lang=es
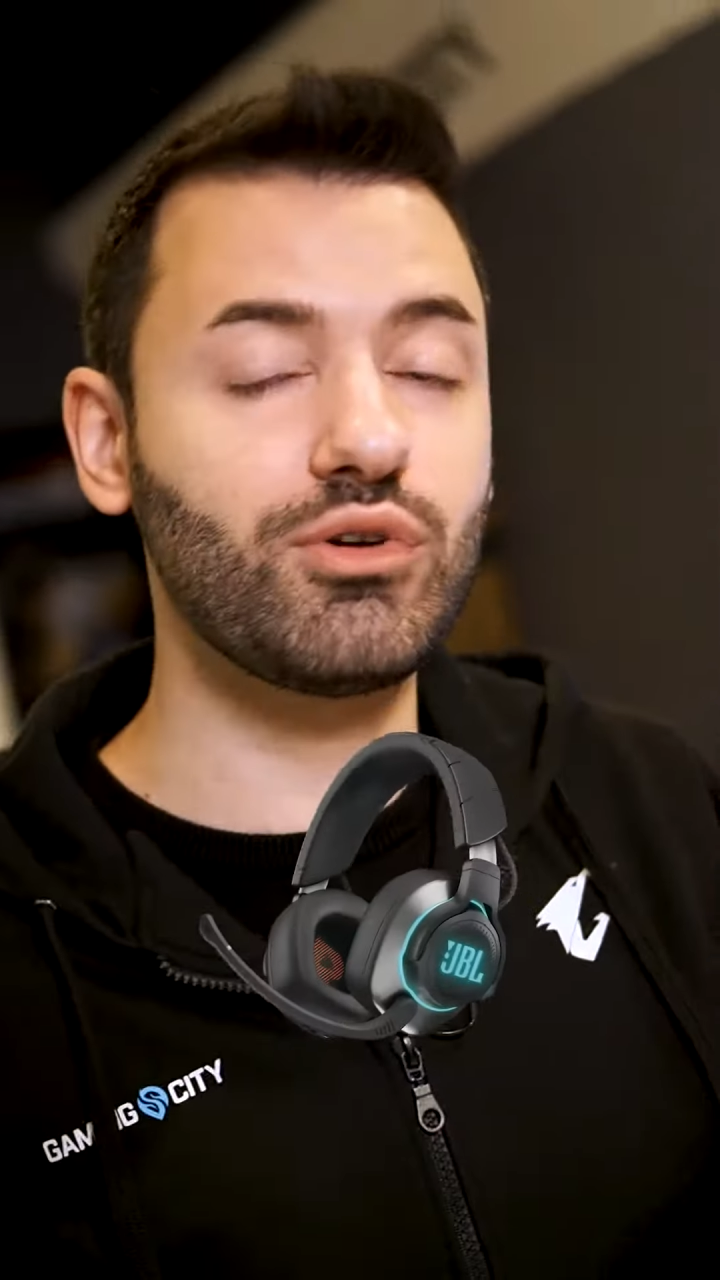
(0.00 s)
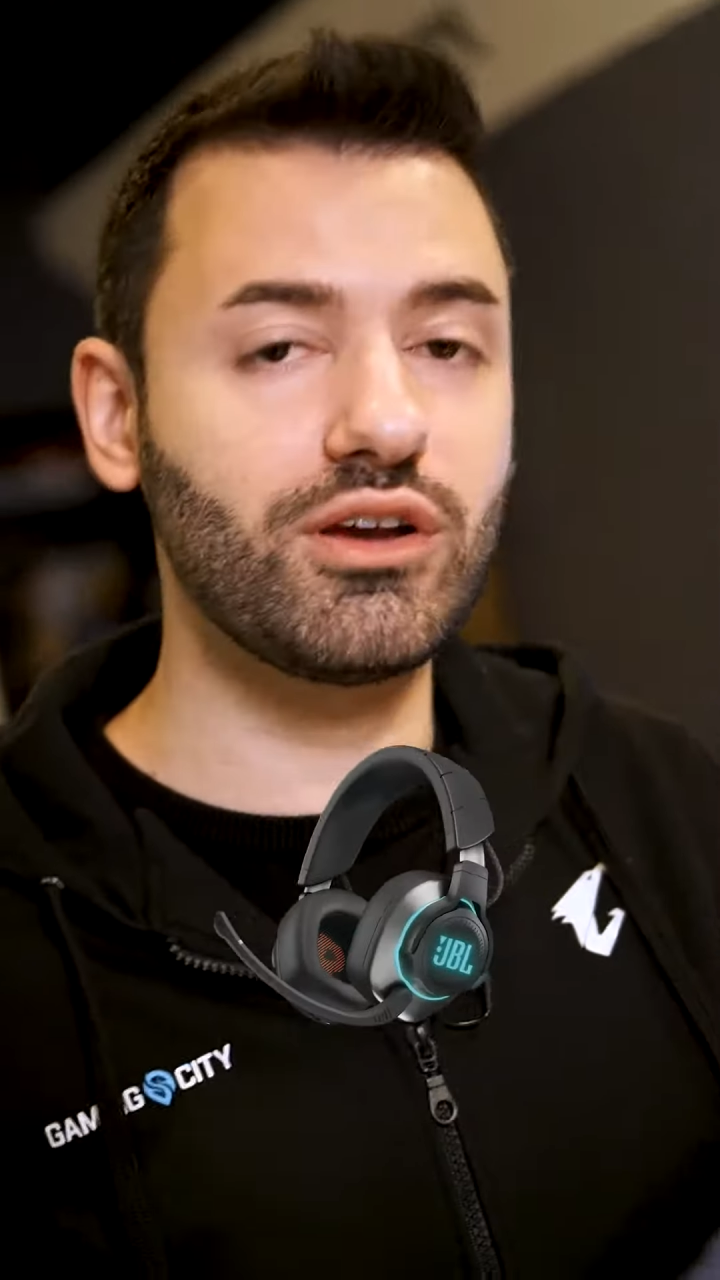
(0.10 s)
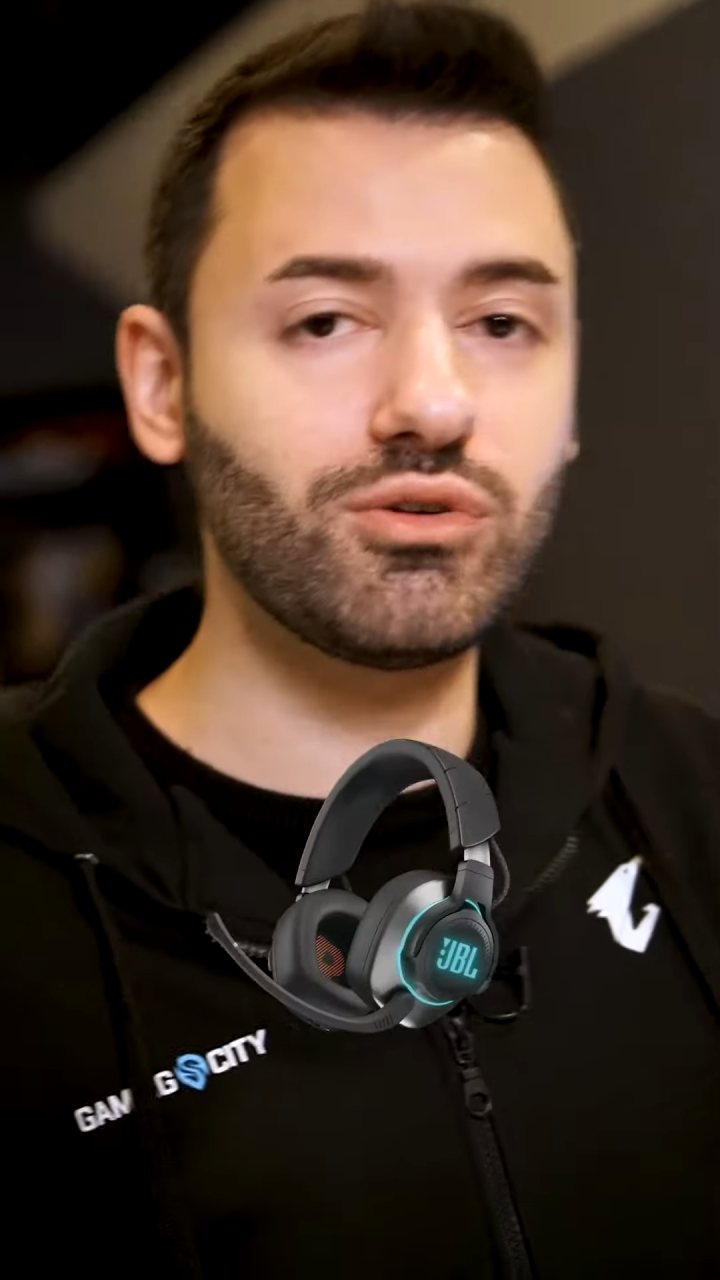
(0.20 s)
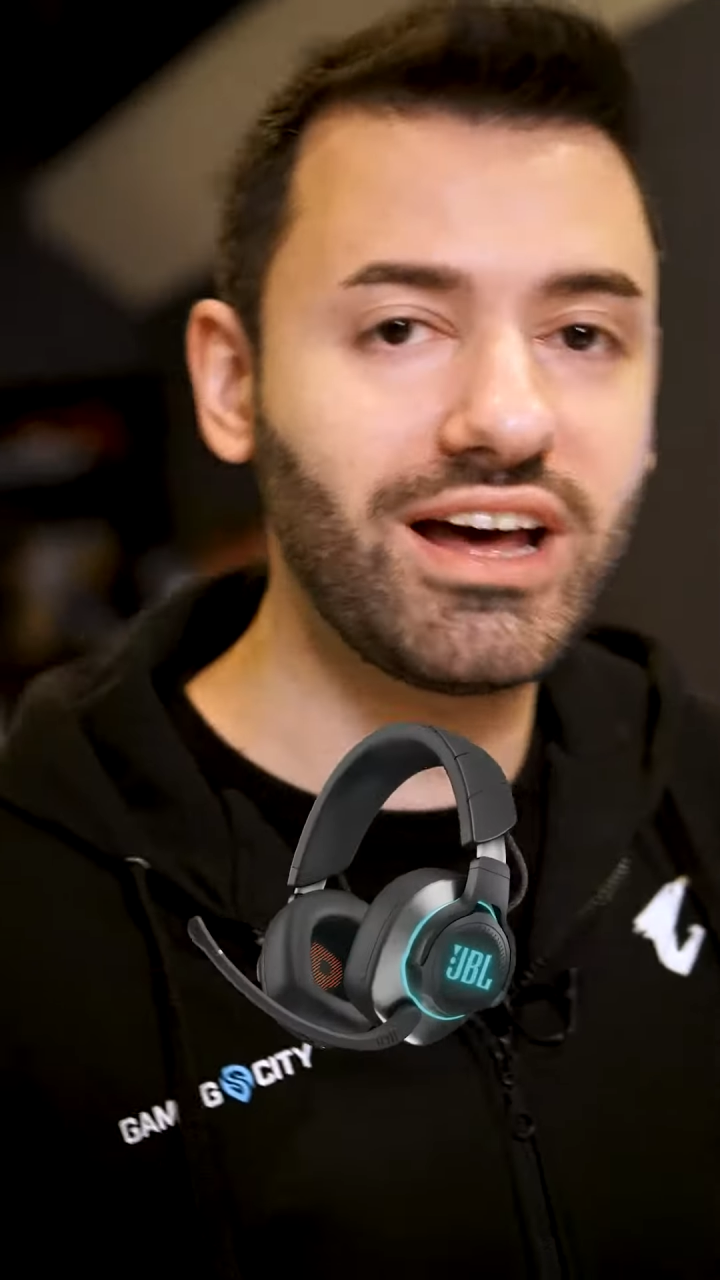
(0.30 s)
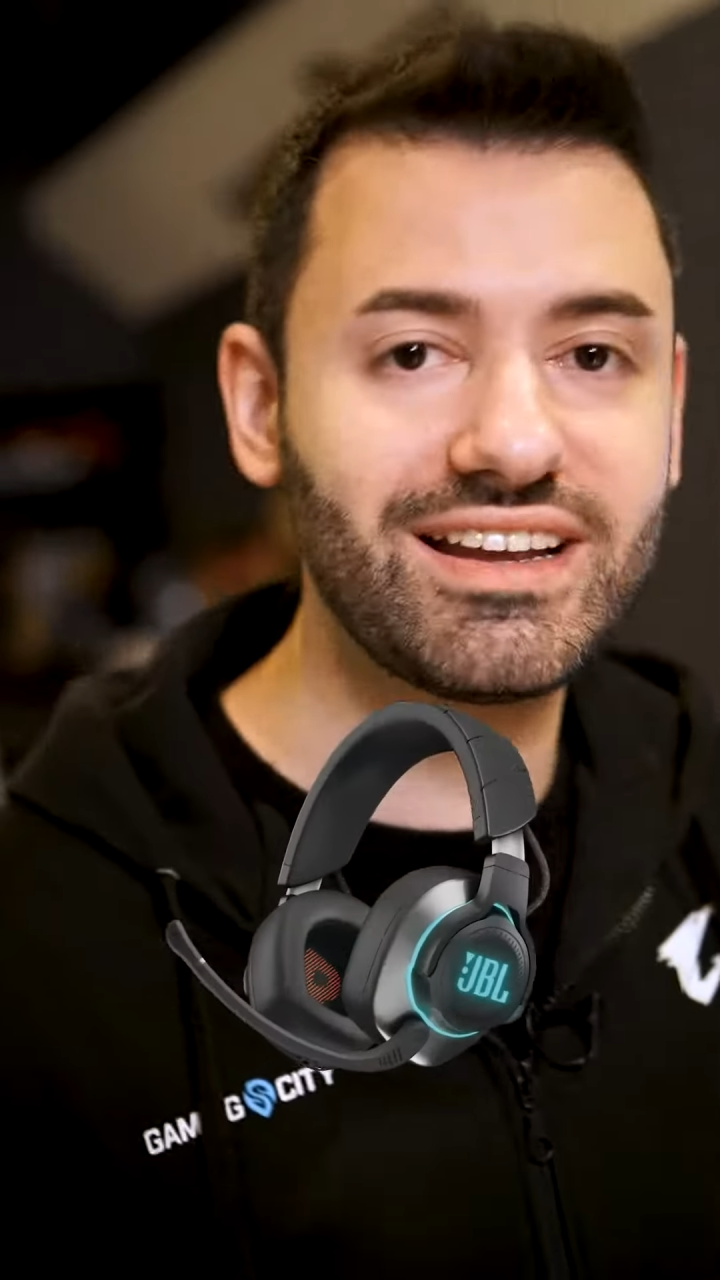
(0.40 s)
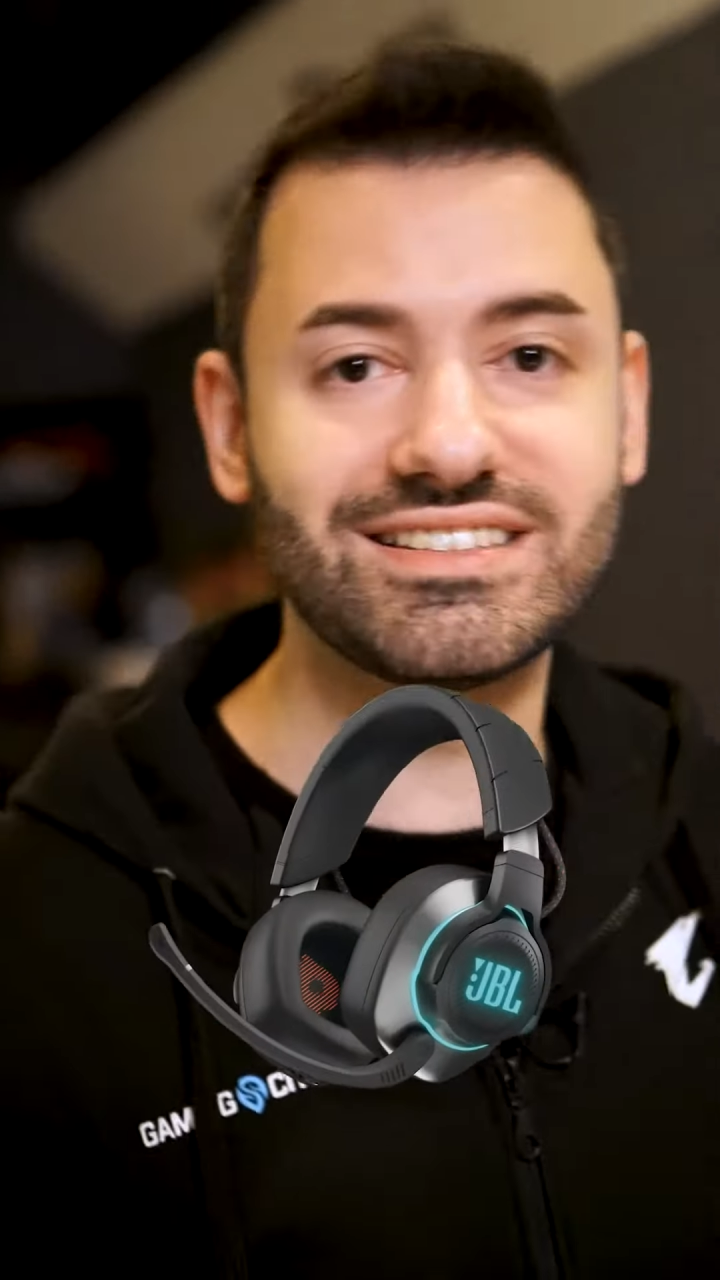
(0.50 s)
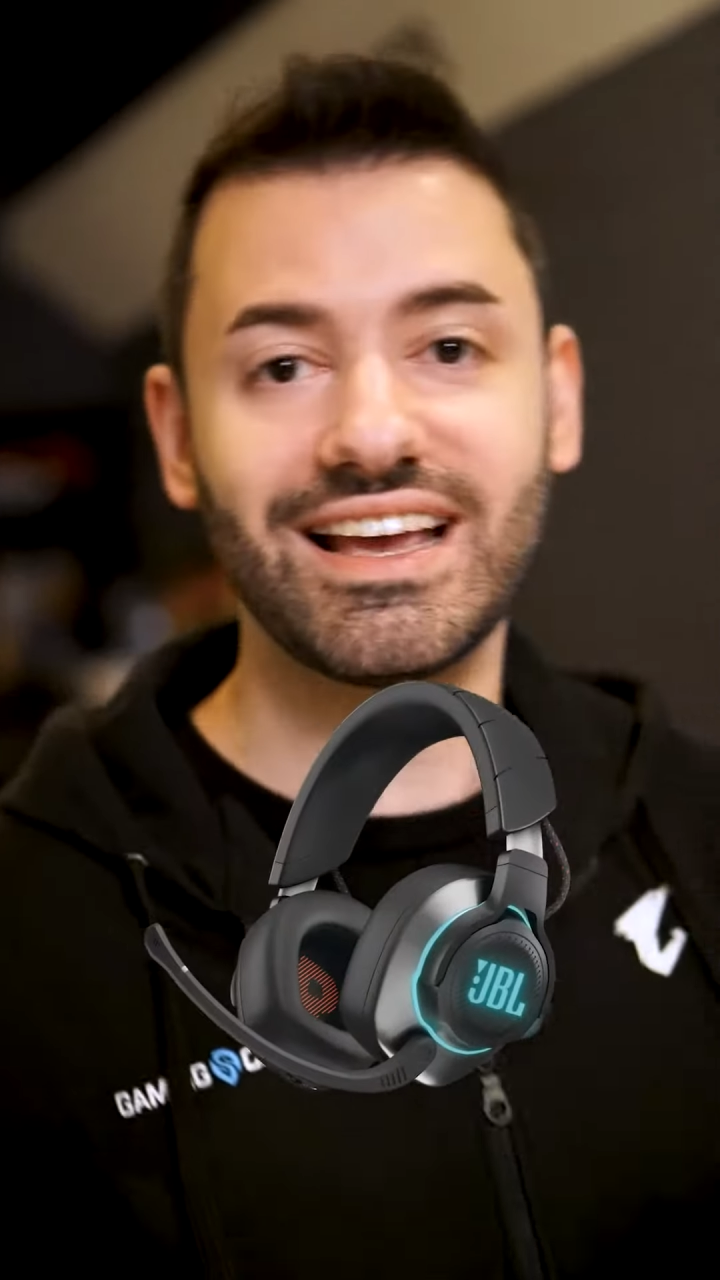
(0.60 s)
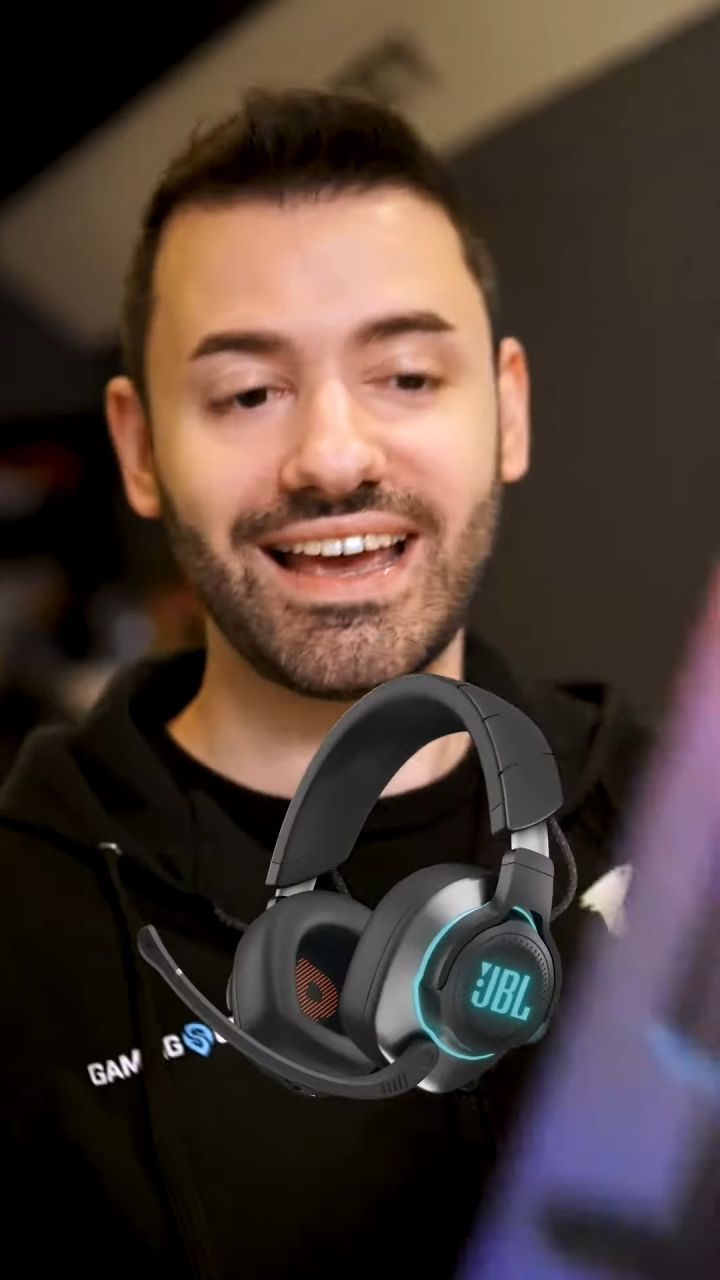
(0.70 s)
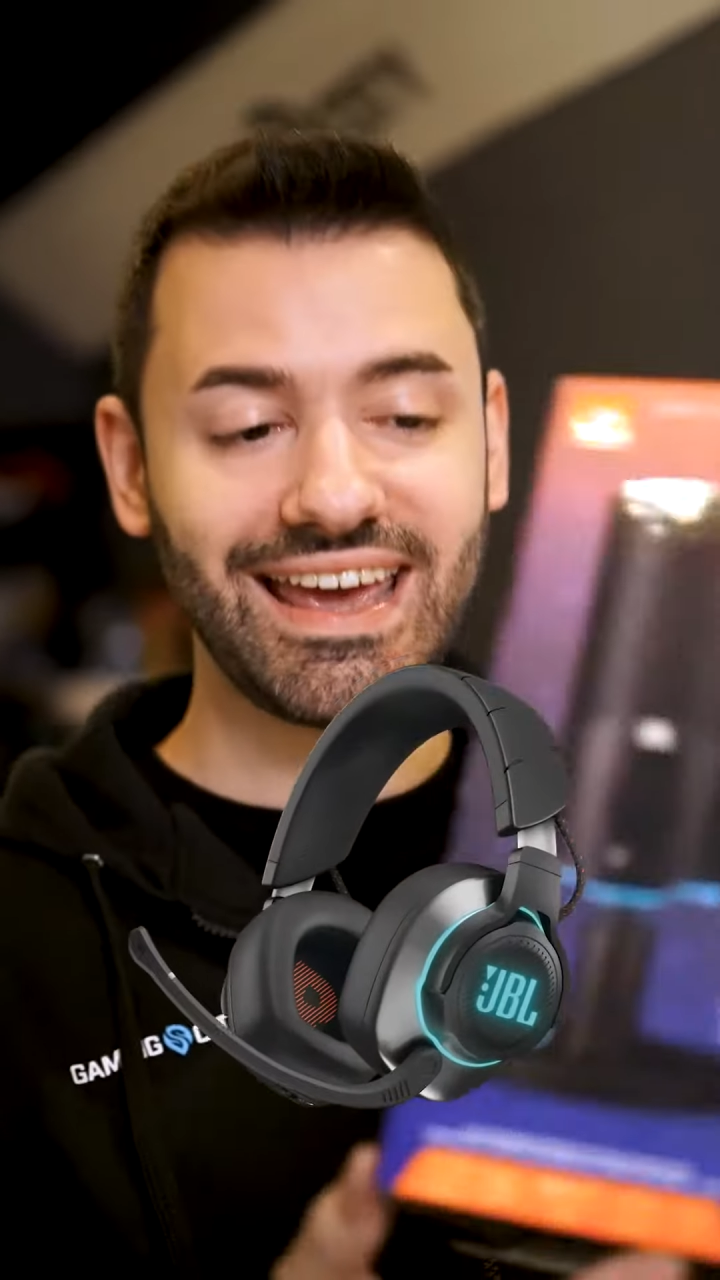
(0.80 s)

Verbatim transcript: auriculares